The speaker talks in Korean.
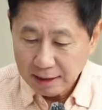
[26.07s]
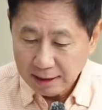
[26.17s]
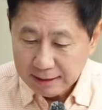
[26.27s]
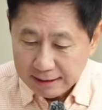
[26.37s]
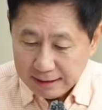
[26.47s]

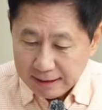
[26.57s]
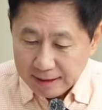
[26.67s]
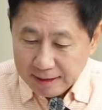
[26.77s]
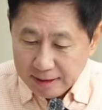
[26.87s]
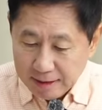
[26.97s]
네,
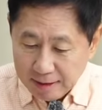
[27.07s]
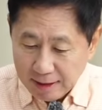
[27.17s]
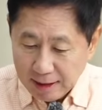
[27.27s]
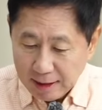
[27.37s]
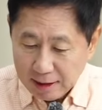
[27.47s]

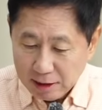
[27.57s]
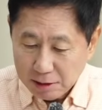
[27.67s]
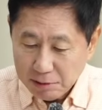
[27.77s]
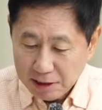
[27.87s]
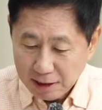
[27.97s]
네
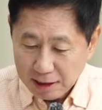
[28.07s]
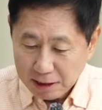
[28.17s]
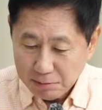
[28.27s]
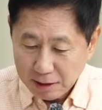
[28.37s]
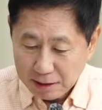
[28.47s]
지금
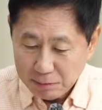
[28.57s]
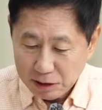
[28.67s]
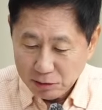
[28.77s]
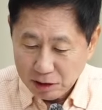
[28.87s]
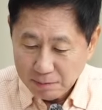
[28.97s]
시작했습니다.
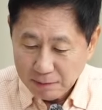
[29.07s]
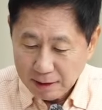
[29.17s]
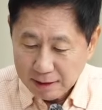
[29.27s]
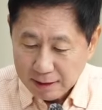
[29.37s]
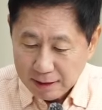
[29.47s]
김지훈님.
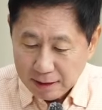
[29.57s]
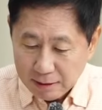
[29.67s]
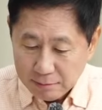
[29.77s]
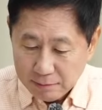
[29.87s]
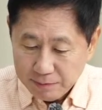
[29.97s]

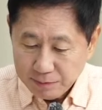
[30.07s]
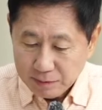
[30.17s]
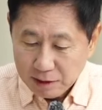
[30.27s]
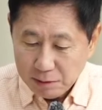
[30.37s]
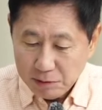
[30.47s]

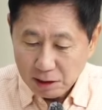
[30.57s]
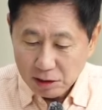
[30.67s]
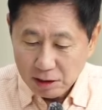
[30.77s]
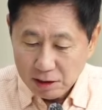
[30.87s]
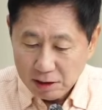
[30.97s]
음,
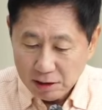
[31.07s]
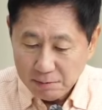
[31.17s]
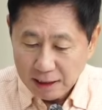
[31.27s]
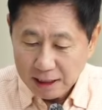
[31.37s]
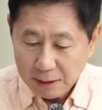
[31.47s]
김장철이 이제
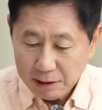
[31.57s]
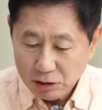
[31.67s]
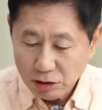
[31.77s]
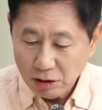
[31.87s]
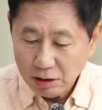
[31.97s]
얼마 안
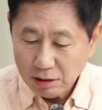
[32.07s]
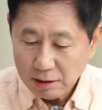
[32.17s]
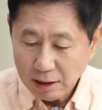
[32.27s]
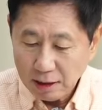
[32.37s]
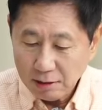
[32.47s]
남았죠?
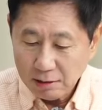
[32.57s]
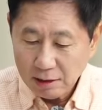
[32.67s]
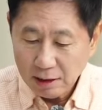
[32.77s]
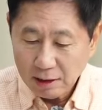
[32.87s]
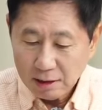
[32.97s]
네,
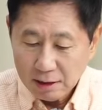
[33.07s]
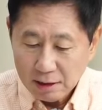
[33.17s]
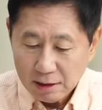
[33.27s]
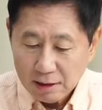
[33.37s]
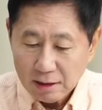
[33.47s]
그런데
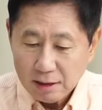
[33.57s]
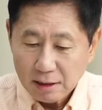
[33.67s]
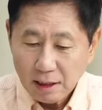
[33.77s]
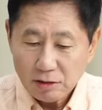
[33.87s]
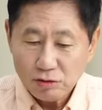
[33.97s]

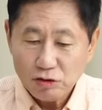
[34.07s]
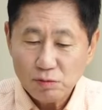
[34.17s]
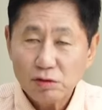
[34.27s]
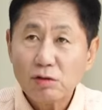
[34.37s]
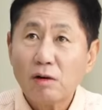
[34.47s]

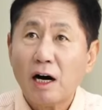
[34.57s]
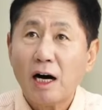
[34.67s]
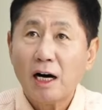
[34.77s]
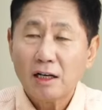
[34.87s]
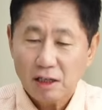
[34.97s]

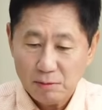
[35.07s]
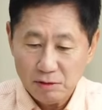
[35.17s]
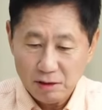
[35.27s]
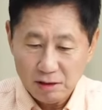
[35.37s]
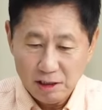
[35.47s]
가정주부들과
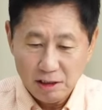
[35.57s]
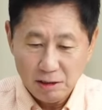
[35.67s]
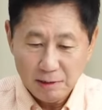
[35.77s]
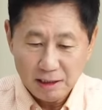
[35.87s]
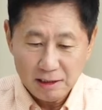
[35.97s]
여러분들
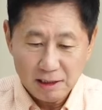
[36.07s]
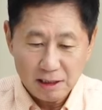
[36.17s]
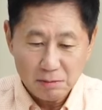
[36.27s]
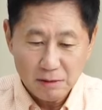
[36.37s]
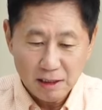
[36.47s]
근심이
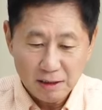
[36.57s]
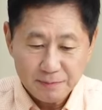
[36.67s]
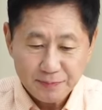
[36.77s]
많으시겠습니다.